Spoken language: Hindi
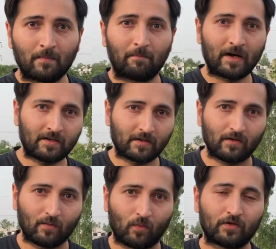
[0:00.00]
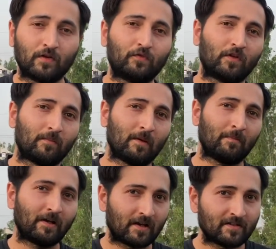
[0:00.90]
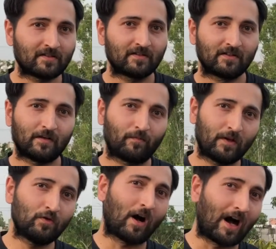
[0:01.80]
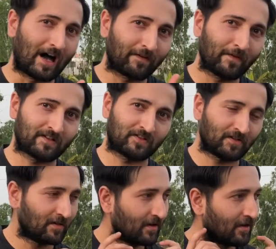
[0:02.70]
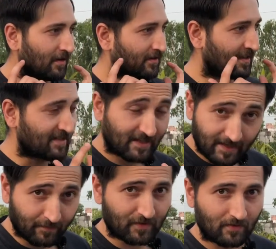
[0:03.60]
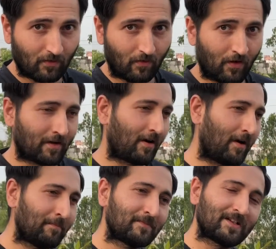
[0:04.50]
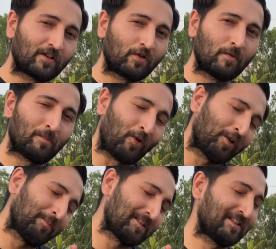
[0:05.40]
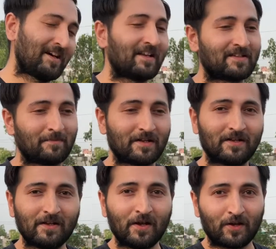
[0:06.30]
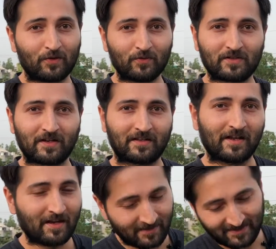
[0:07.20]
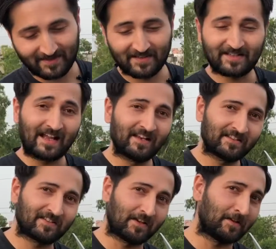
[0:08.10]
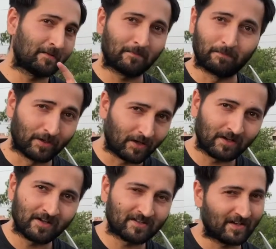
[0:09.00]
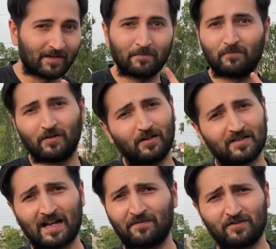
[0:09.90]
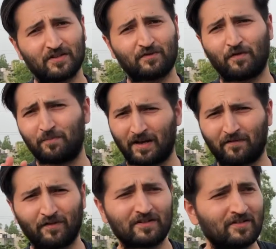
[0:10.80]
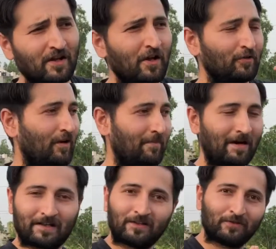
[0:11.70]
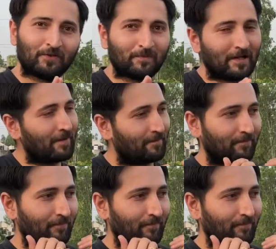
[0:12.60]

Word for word: बट वॉट यू हैव टू रिमेंबर इज़ दैट वेन यू हार्वेस्ट दीज लीव्स और हम सर्दियों में बहुत मज़ेदार इसमें यूज़ करते हैं इन सीज़र सैलड्स इन बर्गर्स इन सैंडविचेस फॉर ब्रेकफास्ट तो हमारा तो मतलब